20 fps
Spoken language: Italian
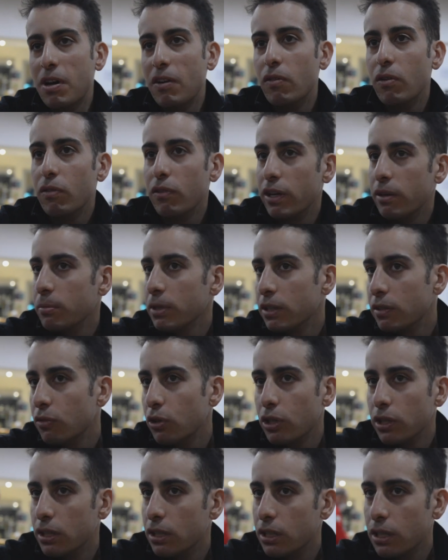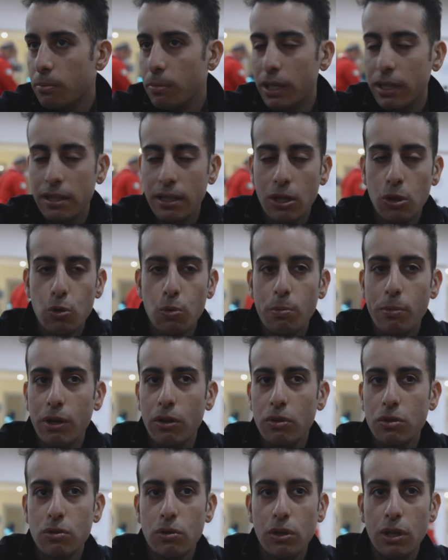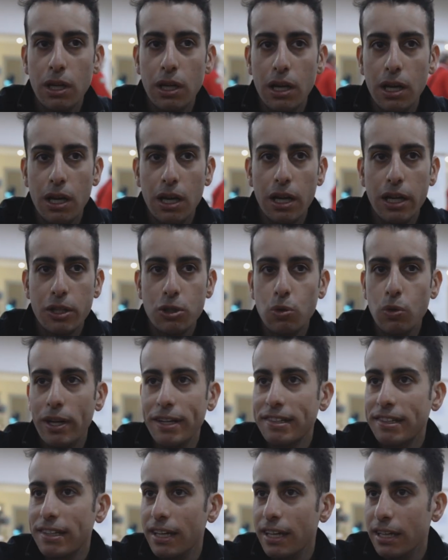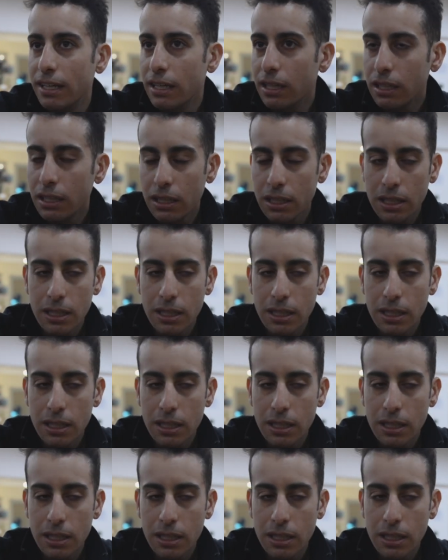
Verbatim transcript: avevo veramente voglia di rimettere il numero sulla, sulla schiena